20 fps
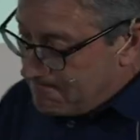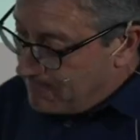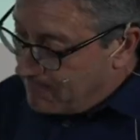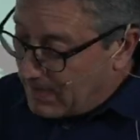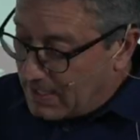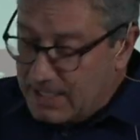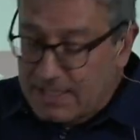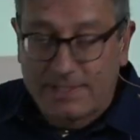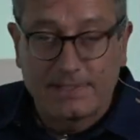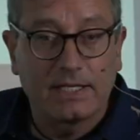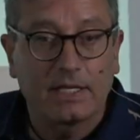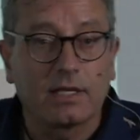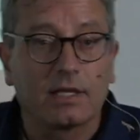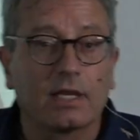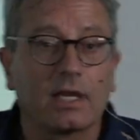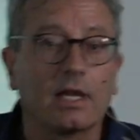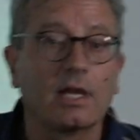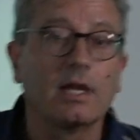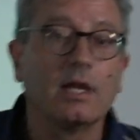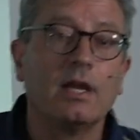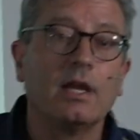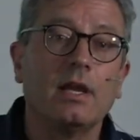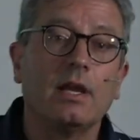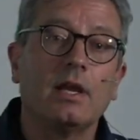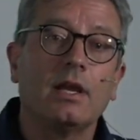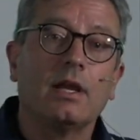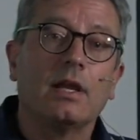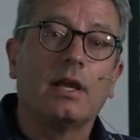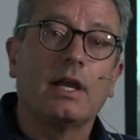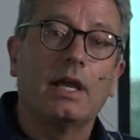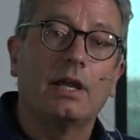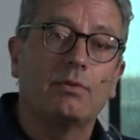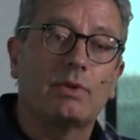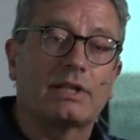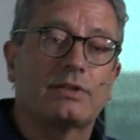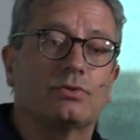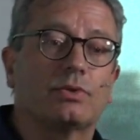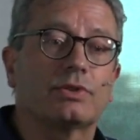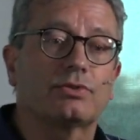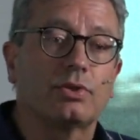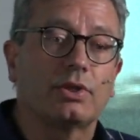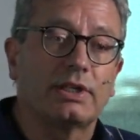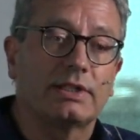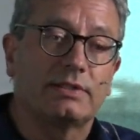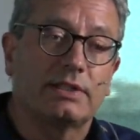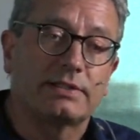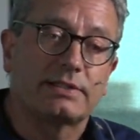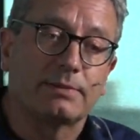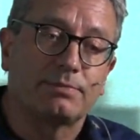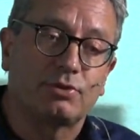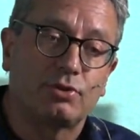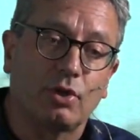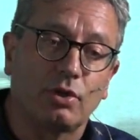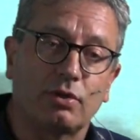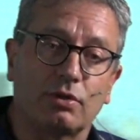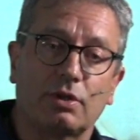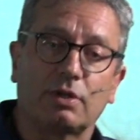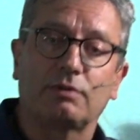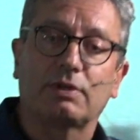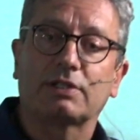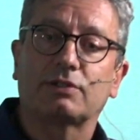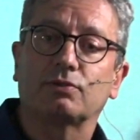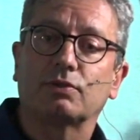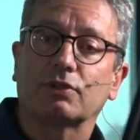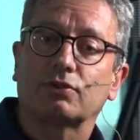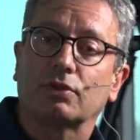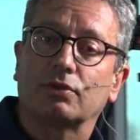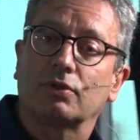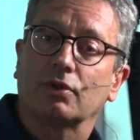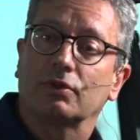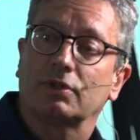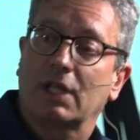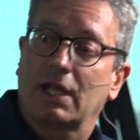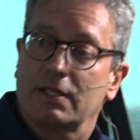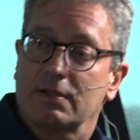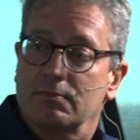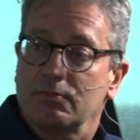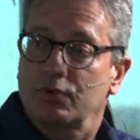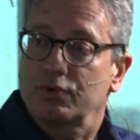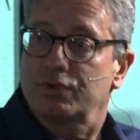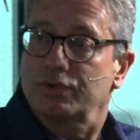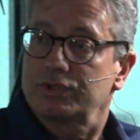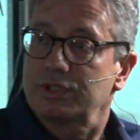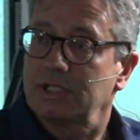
felices que en una situación de excepción, en una situación donde hay muchos